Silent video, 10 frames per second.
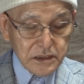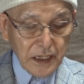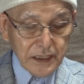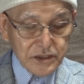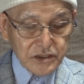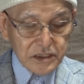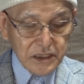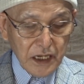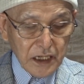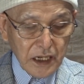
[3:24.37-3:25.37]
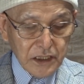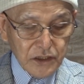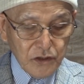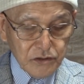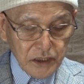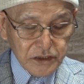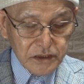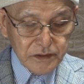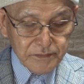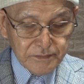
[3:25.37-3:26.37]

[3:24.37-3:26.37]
大好きな環境です。